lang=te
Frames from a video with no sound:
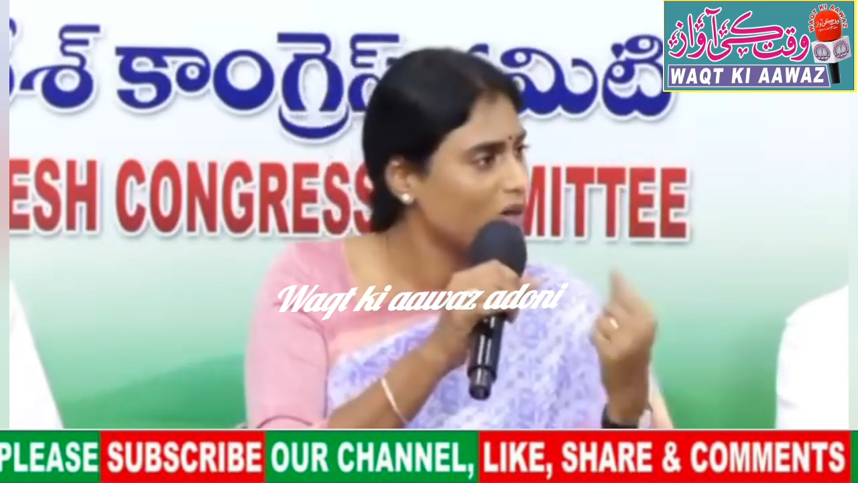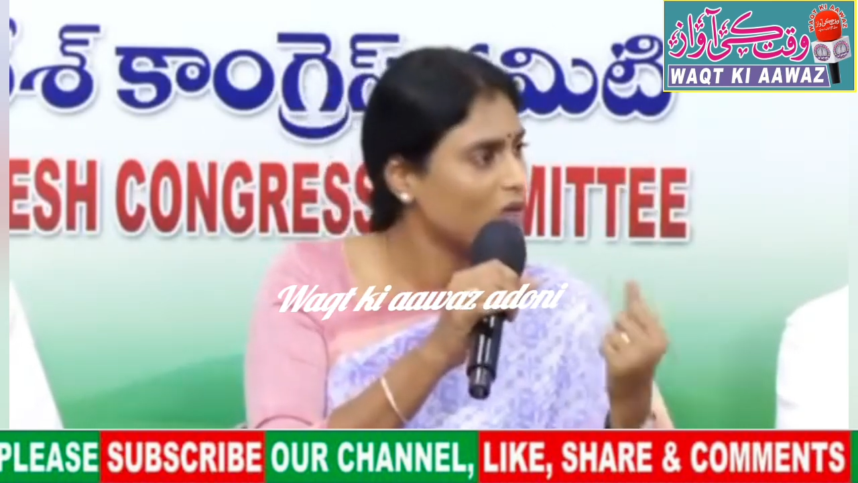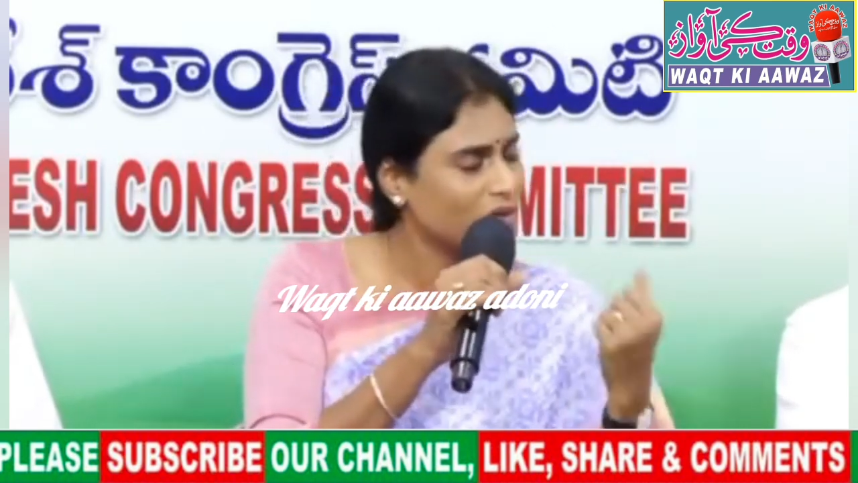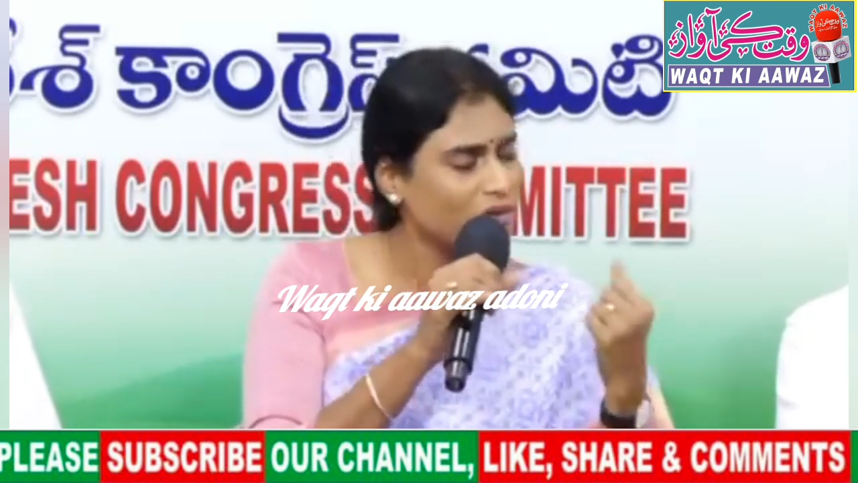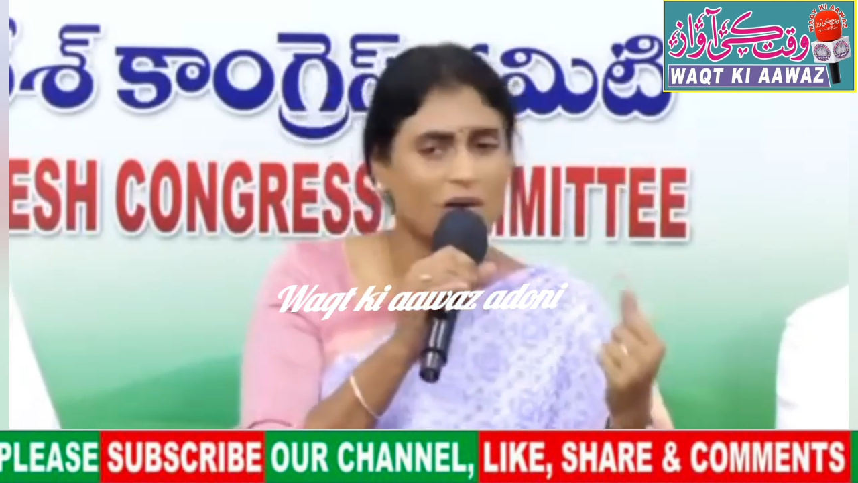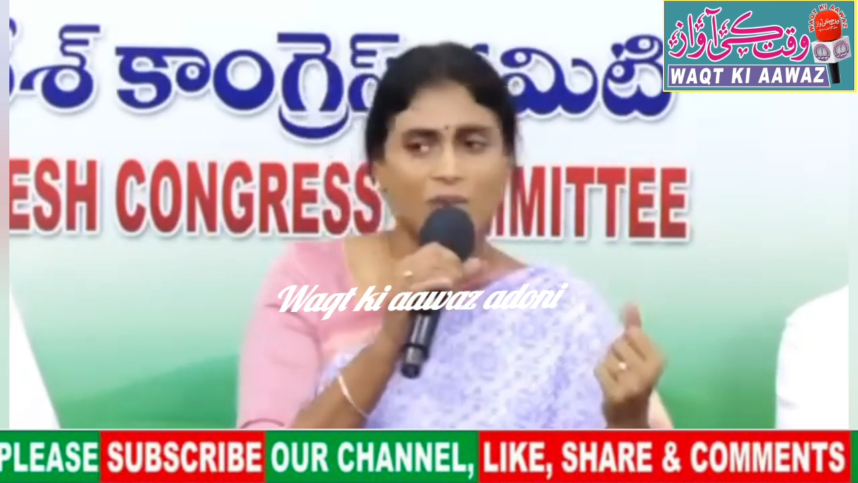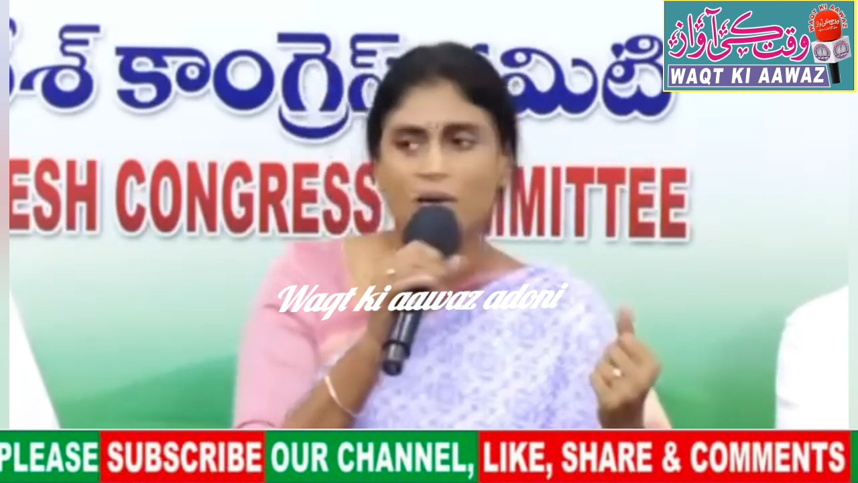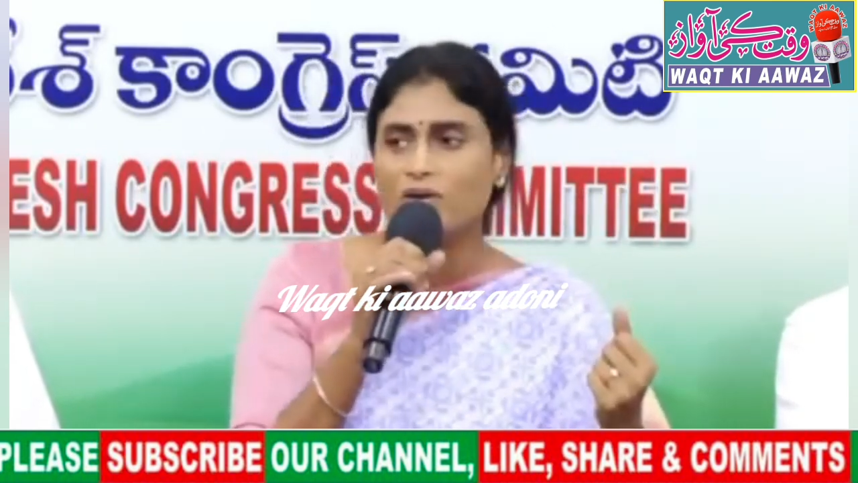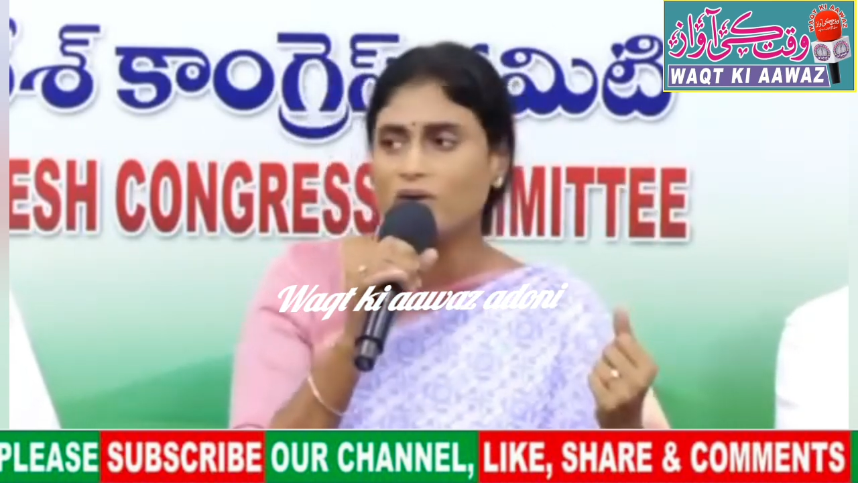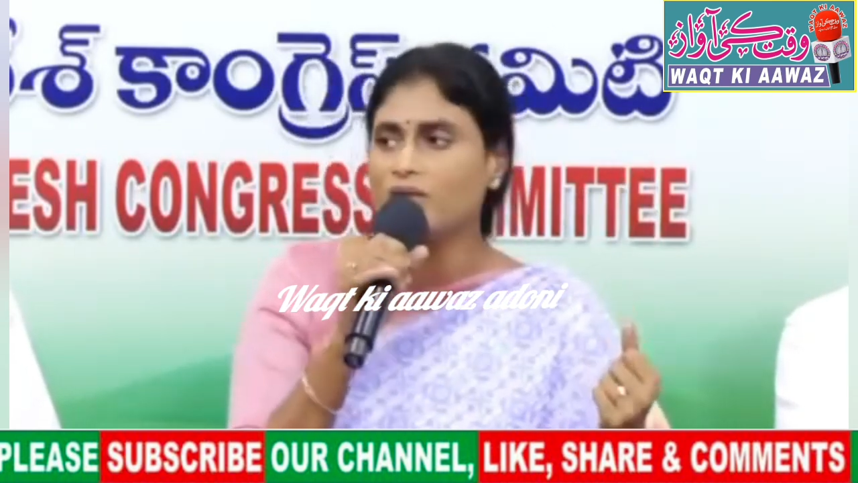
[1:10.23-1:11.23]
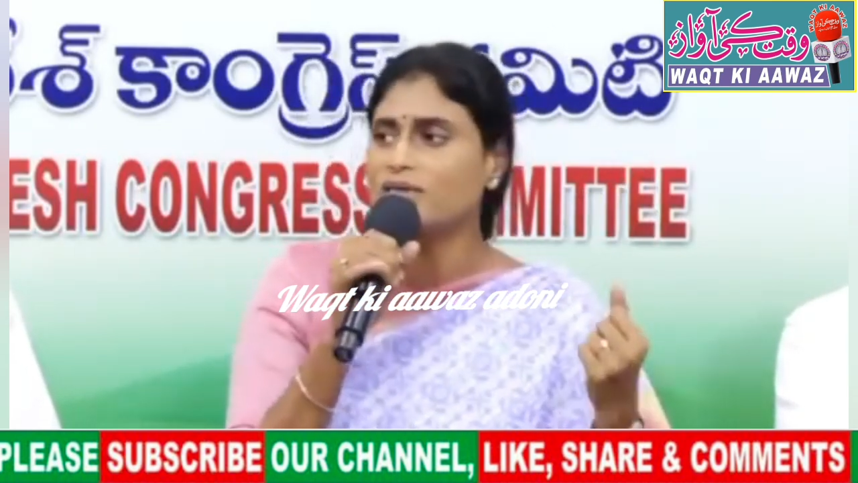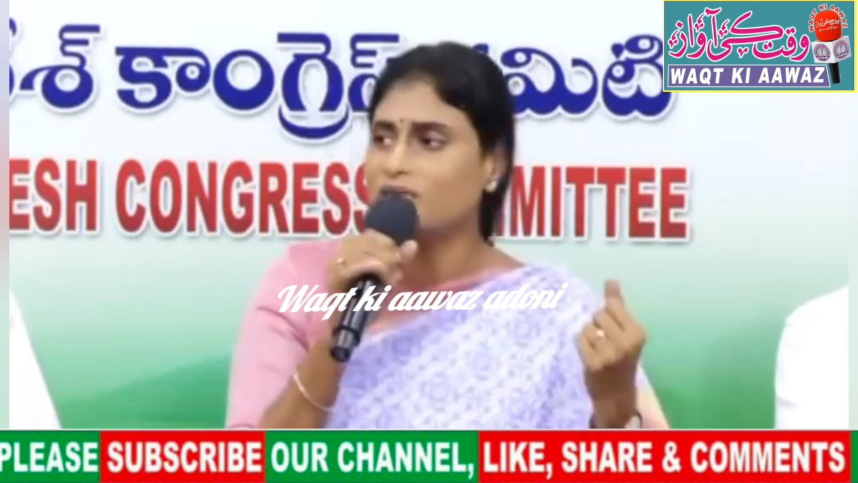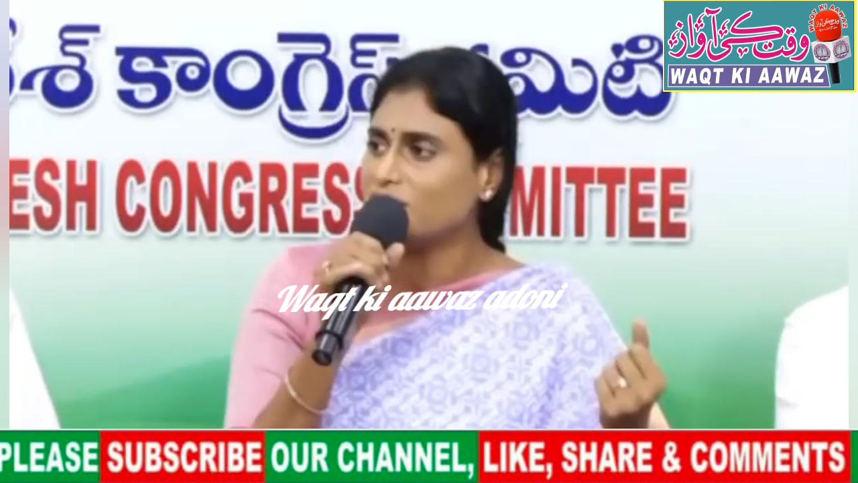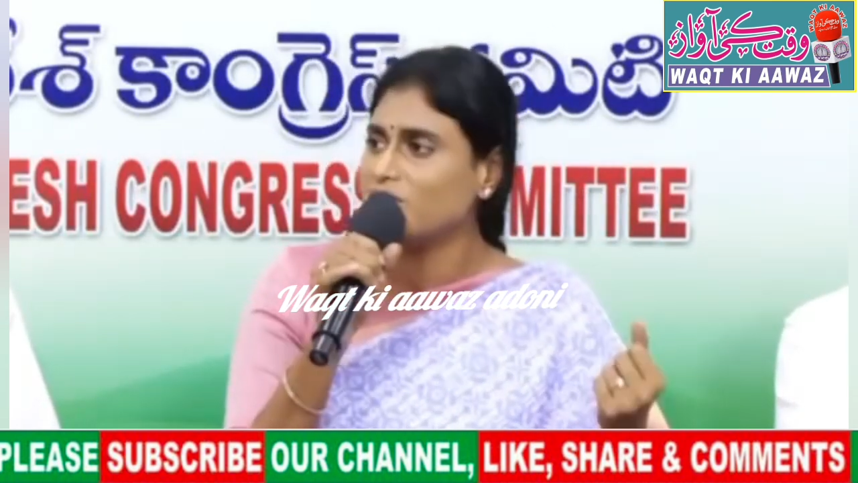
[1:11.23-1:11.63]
ముప్పై కోట్లు నలభై కోట్లు ఎంత